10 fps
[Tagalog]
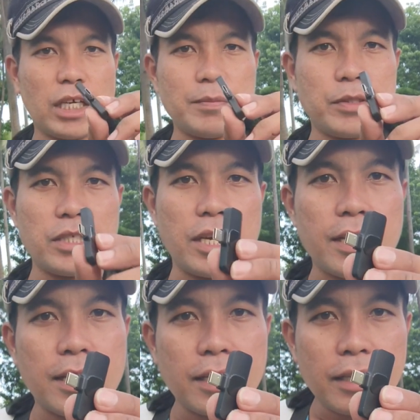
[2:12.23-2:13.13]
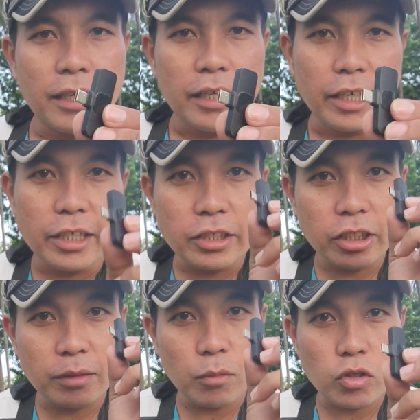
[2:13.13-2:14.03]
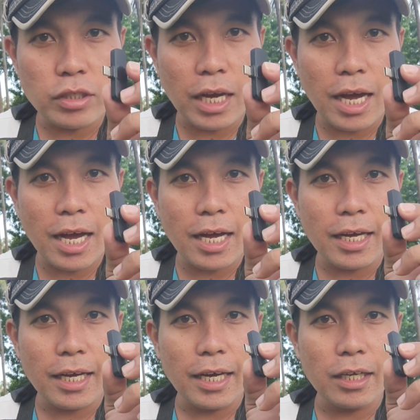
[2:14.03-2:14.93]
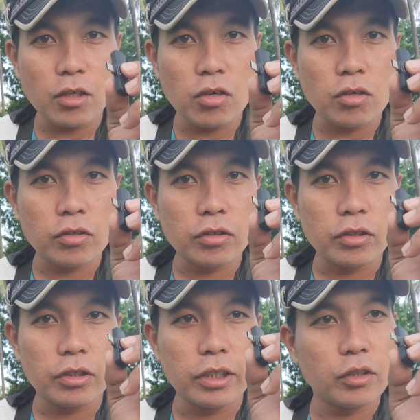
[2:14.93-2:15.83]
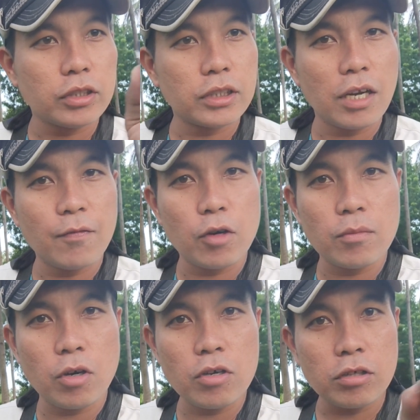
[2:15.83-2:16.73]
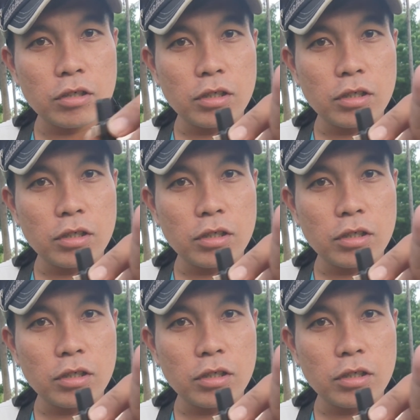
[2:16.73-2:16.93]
Type C. insert mo sa ano, dito sa cellphone mo.